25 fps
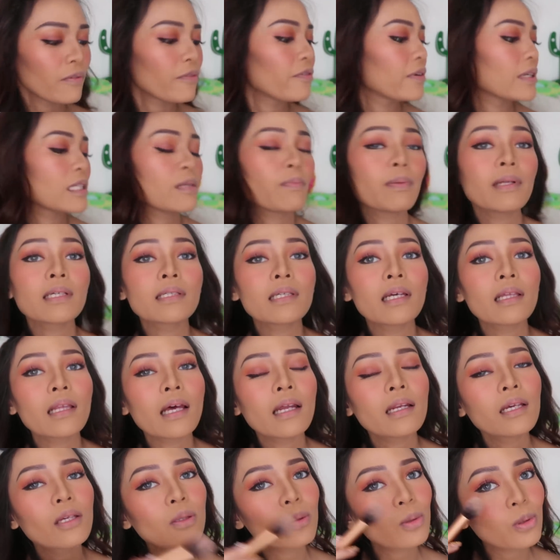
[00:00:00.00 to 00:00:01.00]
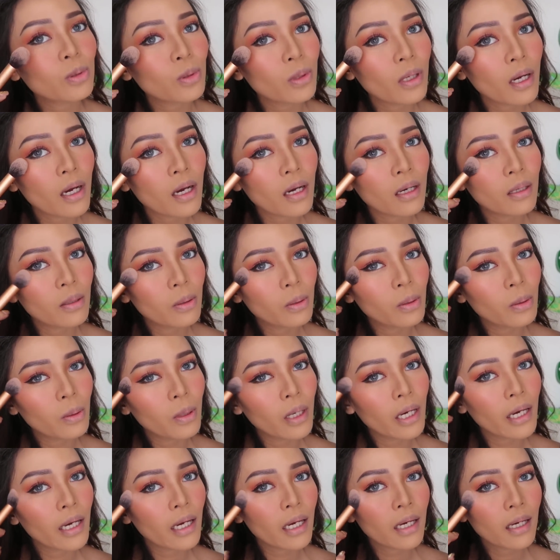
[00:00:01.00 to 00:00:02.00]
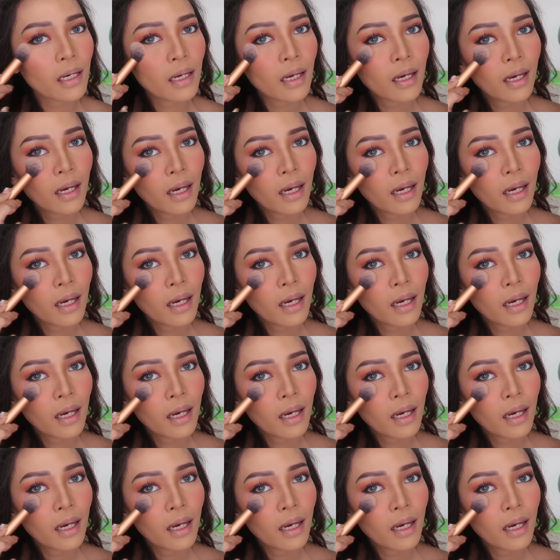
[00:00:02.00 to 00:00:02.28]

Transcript: fix Plus ya tadi itu juga gue